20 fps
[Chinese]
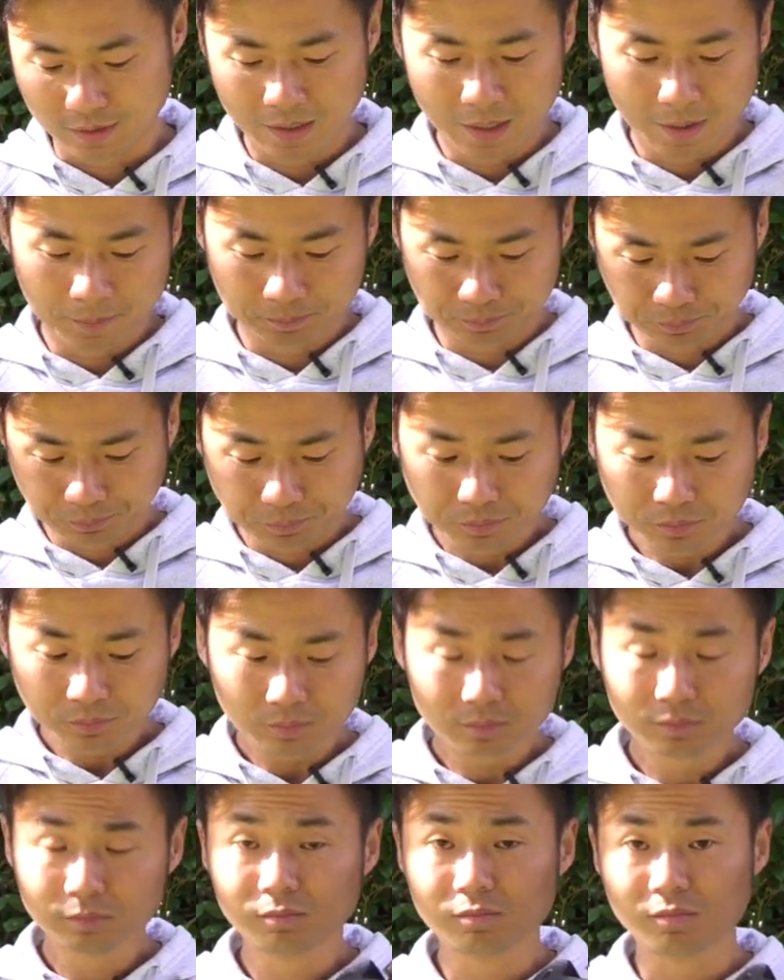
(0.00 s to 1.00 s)
那
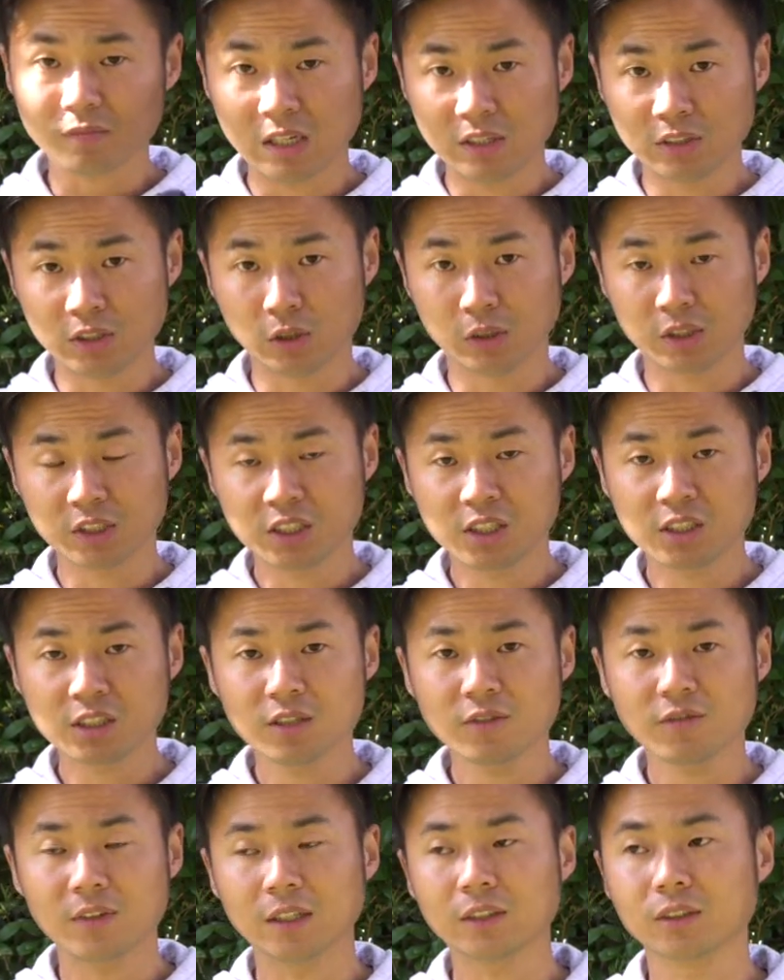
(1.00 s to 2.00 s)
有了机
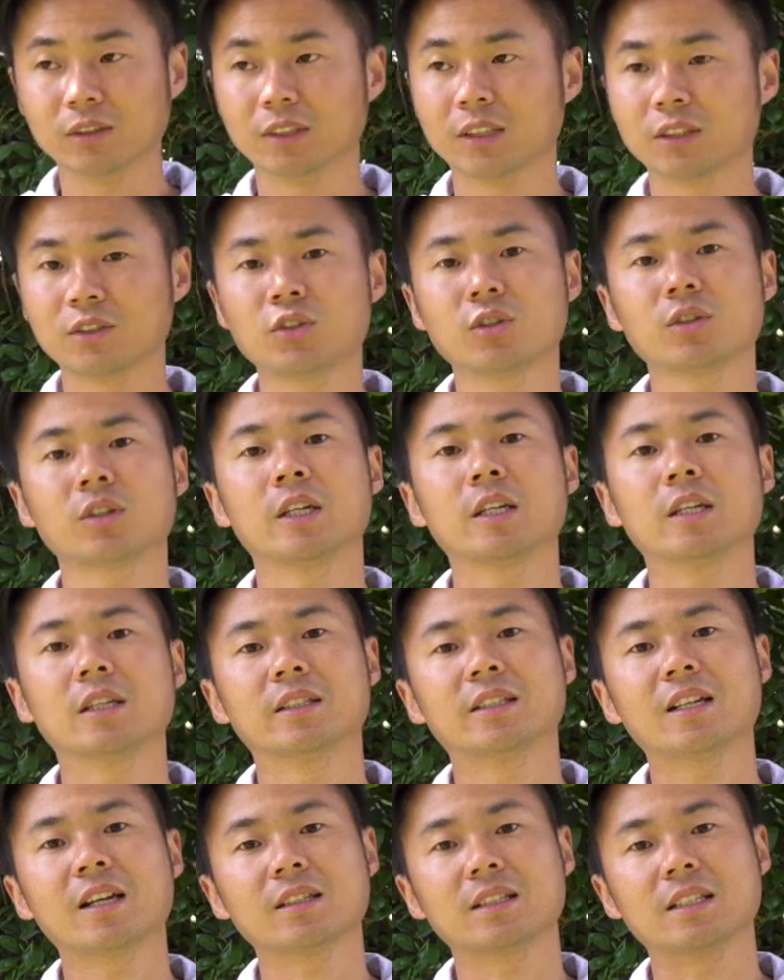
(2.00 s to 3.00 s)
身防抖呢，就可以
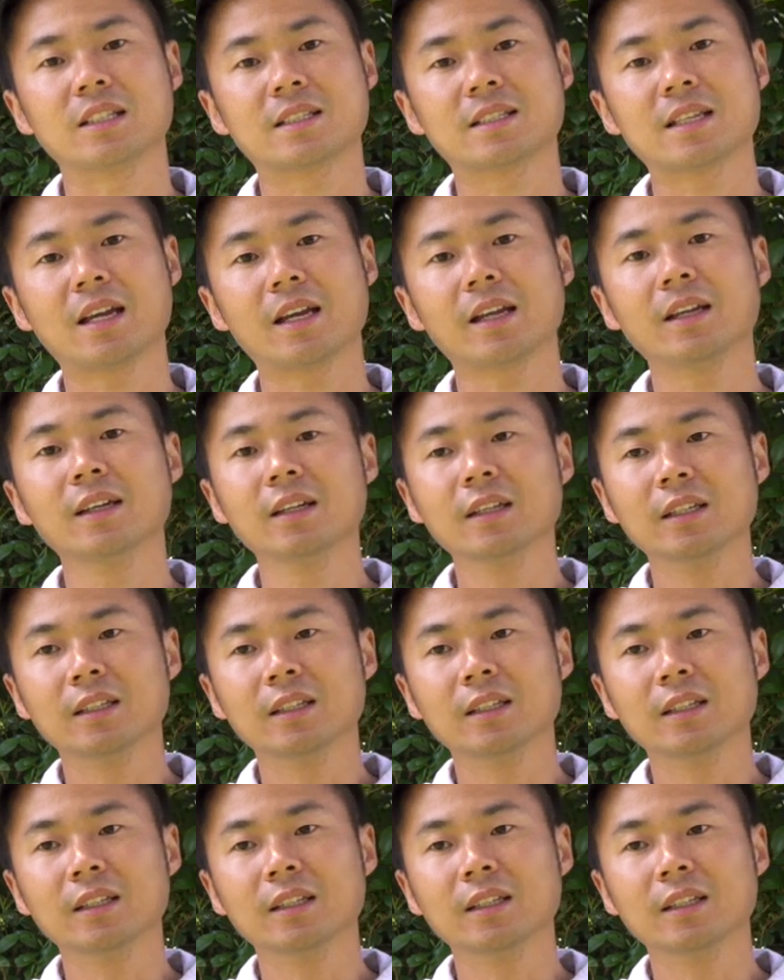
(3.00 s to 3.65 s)
让你在